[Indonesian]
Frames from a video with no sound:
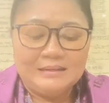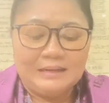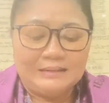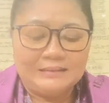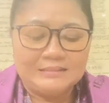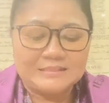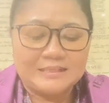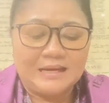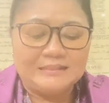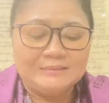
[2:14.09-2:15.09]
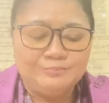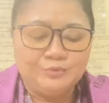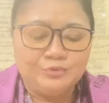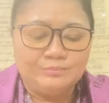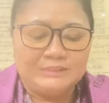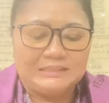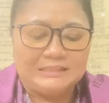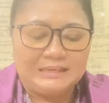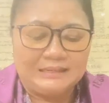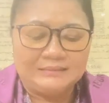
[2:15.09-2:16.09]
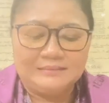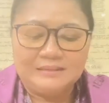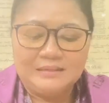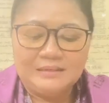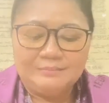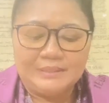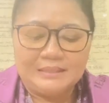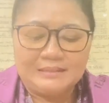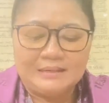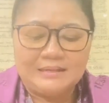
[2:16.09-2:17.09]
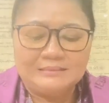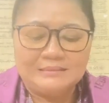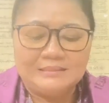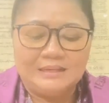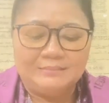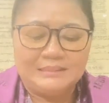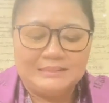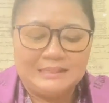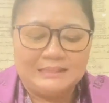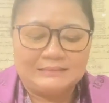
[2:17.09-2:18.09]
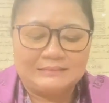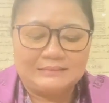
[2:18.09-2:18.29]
karena sekalipun melihat, mereka tidak melihat,